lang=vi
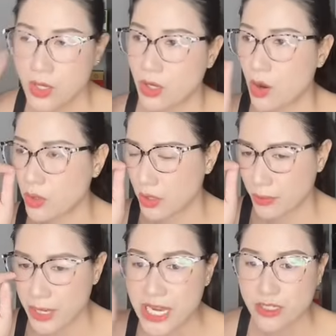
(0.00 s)
con à,
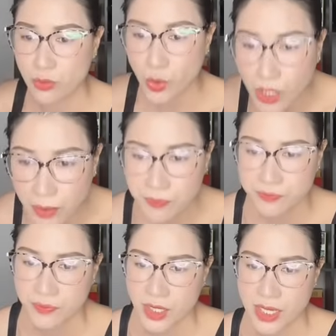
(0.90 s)
mẹ để trong nồi cơm
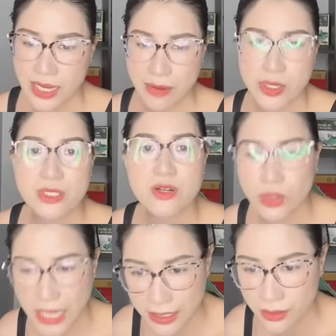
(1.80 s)
khi nào đến giờ
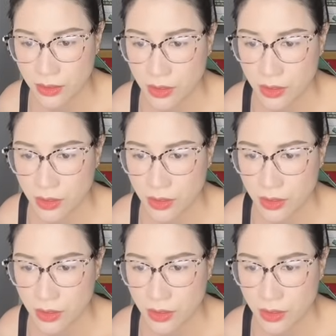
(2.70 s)
con ăn